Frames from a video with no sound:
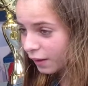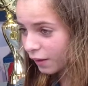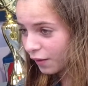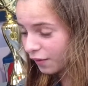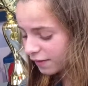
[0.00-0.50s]
Uh,
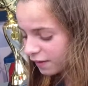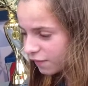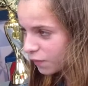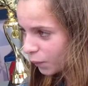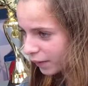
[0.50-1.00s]
ah,
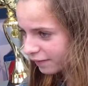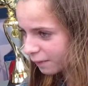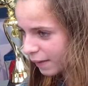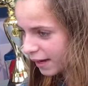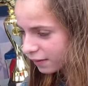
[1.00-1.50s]
150
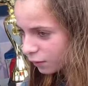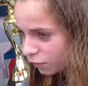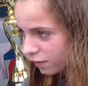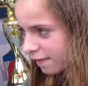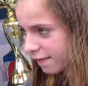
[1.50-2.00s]

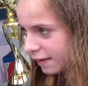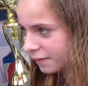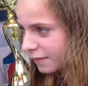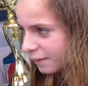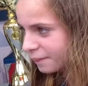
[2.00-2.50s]
metros e
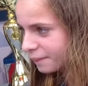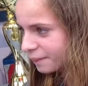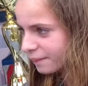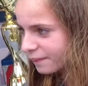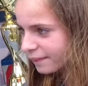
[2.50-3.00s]
60.
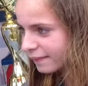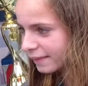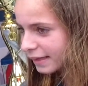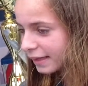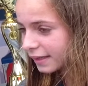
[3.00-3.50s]
Resultados
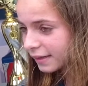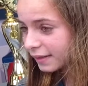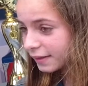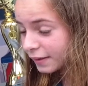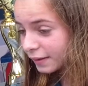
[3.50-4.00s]
é que
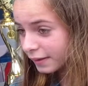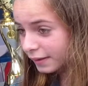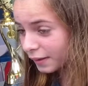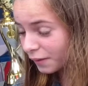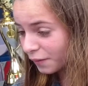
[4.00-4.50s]
tiveste?
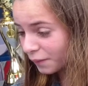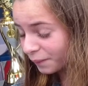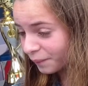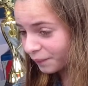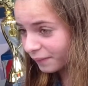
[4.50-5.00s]

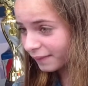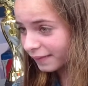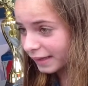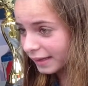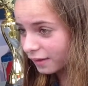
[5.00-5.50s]

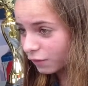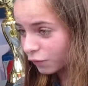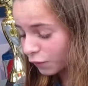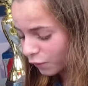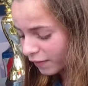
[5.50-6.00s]
Um,
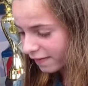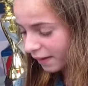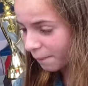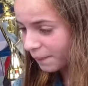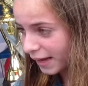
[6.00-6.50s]
sou
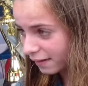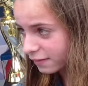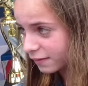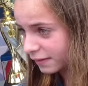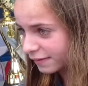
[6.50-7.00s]
vice-campeã de
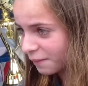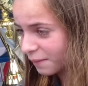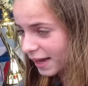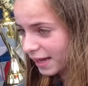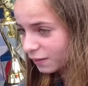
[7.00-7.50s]
60
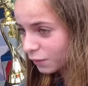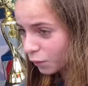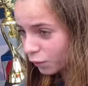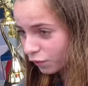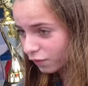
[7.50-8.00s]

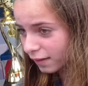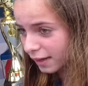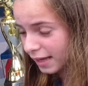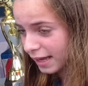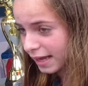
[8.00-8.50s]
metros
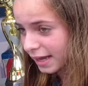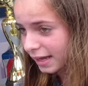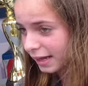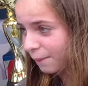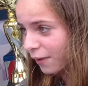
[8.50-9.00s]

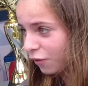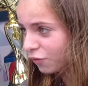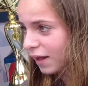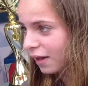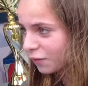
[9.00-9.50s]
e campeã
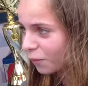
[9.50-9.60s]
regional de